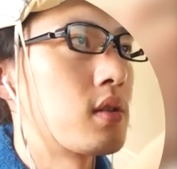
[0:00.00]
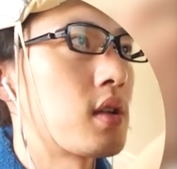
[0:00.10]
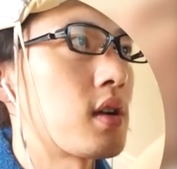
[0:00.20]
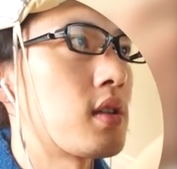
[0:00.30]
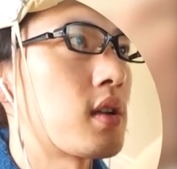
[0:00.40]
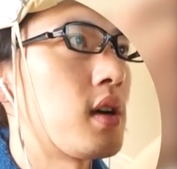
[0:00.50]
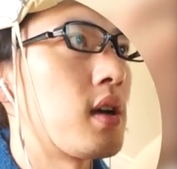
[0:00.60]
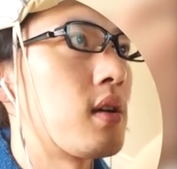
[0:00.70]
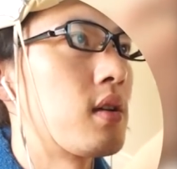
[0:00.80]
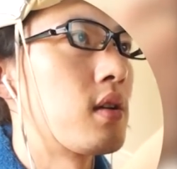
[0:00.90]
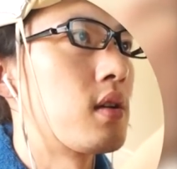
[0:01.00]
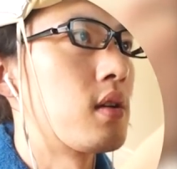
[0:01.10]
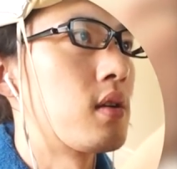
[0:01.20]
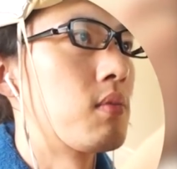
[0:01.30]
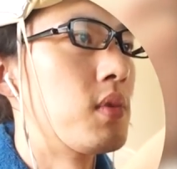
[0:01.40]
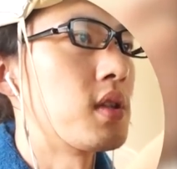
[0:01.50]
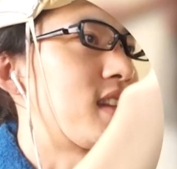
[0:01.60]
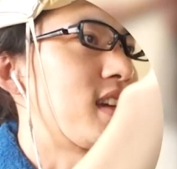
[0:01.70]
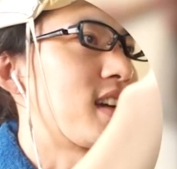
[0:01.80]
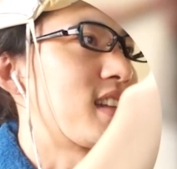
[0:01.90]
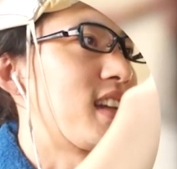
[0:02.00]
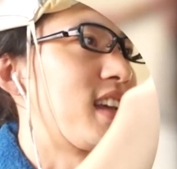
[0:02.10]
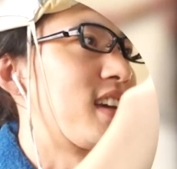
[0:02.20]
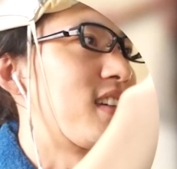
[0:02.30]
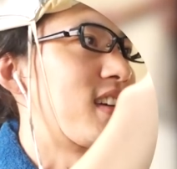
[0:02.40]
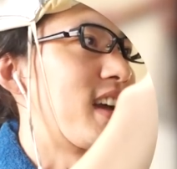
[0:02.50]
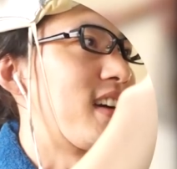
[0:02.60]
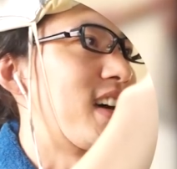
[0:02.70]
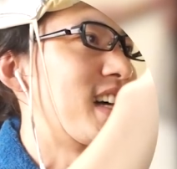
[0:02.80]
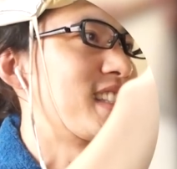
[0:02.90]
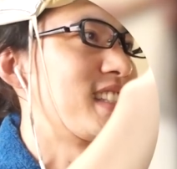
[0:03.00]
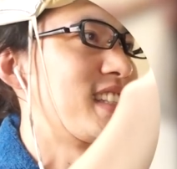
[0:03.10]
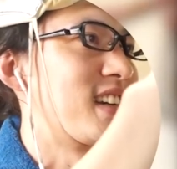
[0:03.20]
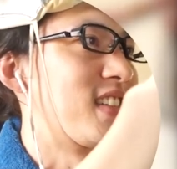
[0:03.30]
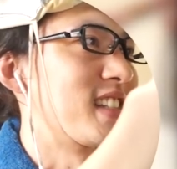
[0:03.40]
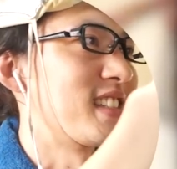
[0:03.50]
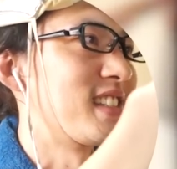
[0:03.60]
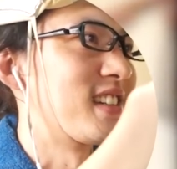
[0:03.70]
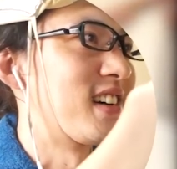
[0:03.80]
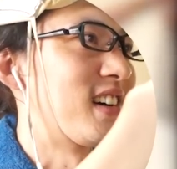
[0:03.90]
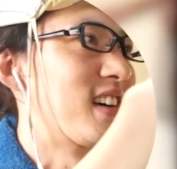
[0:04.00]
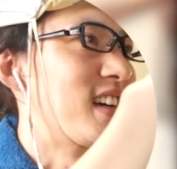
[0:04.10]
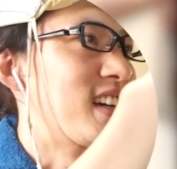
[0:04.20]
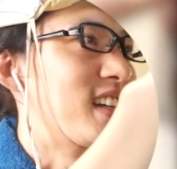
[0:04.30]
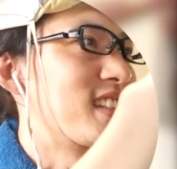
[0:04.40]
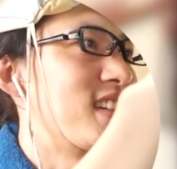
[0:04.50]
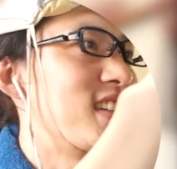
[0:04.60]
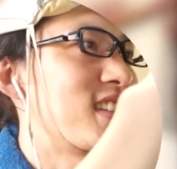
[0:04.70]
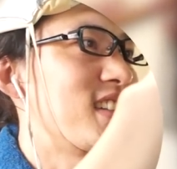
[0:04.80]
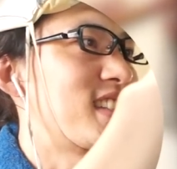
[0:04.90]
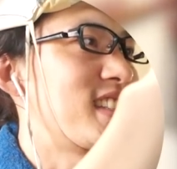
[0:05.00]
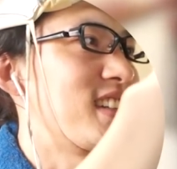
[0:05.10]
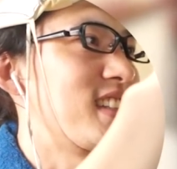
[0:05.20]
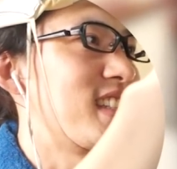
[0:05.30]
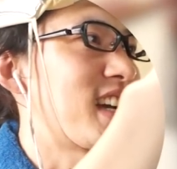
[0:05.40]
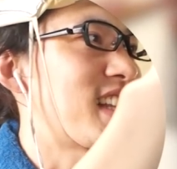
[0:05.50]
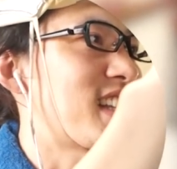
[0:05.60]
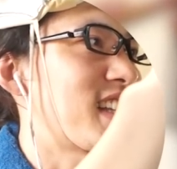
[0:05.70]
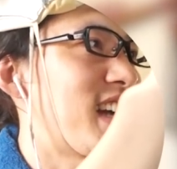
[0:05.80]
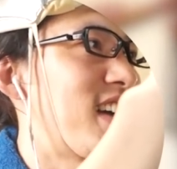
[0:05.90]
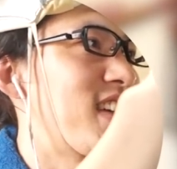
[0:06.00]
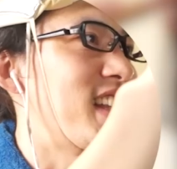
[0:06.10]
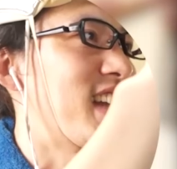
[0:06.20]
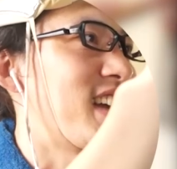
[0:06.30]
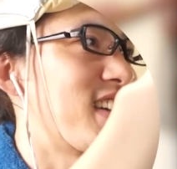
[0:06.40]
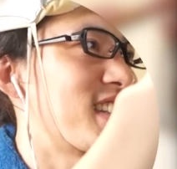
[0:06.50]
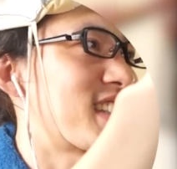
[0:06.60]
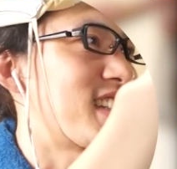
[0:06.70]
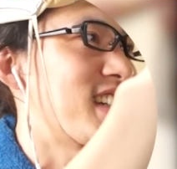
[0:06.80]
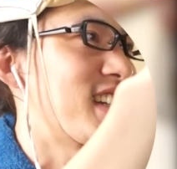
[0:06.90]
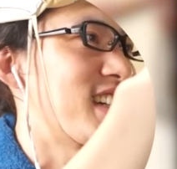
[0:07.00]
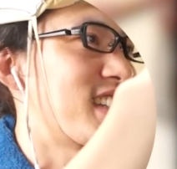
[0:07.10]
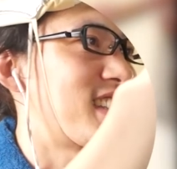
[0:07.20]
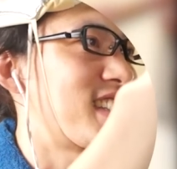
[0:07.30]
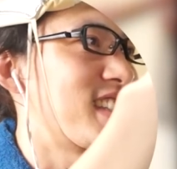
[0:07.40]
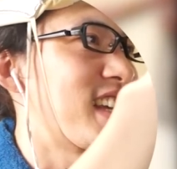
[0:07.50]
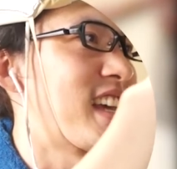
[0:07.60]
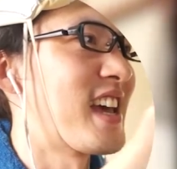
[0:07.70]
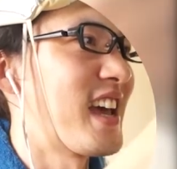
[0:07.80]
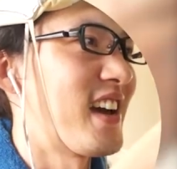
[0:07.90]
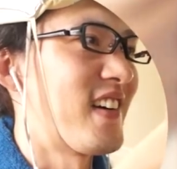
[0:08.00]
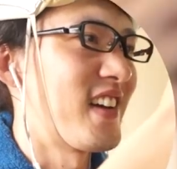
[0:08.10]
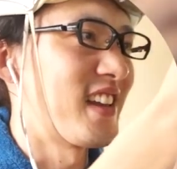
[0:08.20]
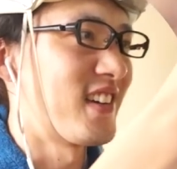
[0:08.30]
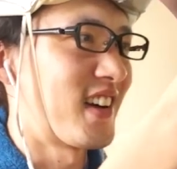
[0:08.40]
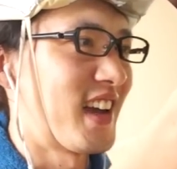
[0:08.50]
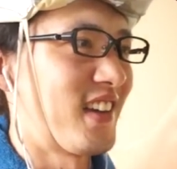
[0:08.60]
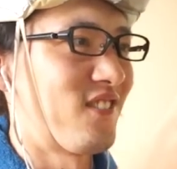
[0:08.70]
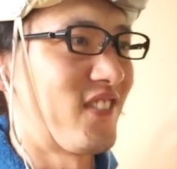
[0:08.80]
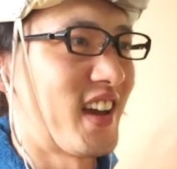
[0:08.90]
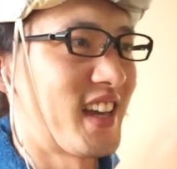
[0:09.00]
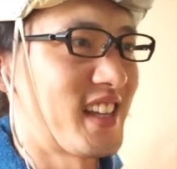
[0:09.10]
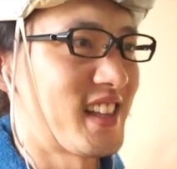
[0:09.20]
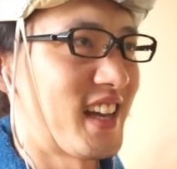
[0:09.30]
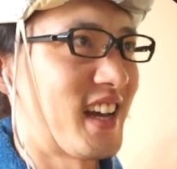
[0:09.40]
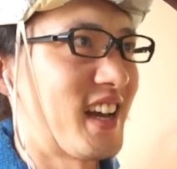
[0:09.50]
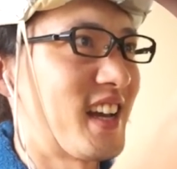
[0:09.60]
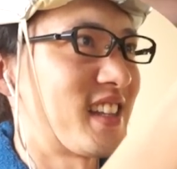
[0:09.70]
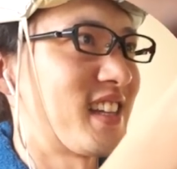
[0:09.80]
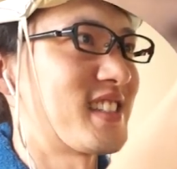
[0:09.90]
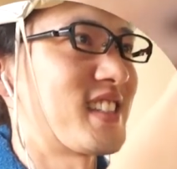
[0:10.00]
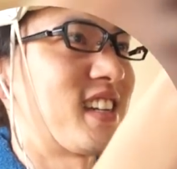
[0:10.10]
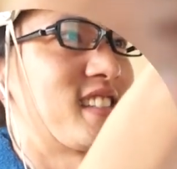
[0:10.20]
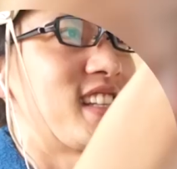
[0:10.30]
戦え戦え無敵で勝てねえよこれまずいよまずいよ相当強いあ来た来た来たみんなよろしく強いのがいっぱい来た助かる